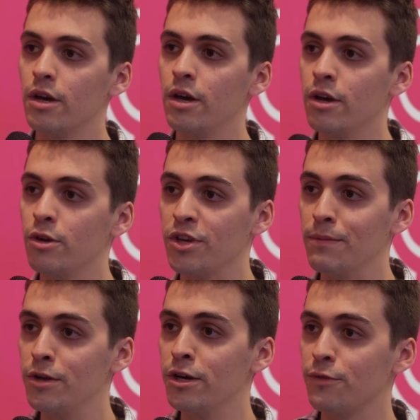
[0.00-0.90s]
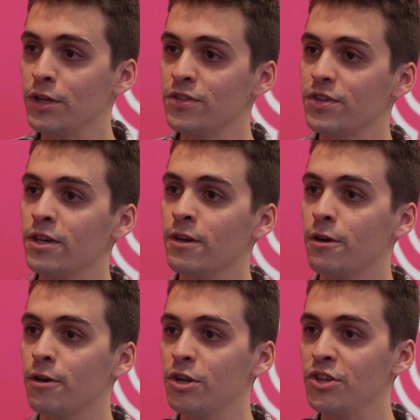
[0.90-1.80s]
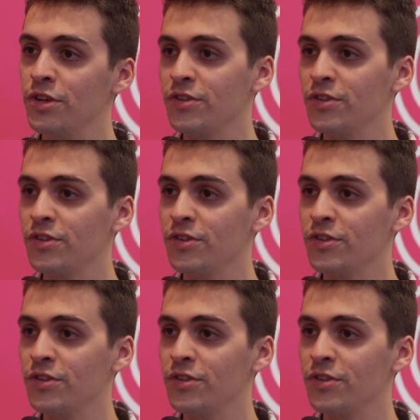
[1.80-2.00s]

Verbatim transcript: le gameplay, en fait, c'est l'idée,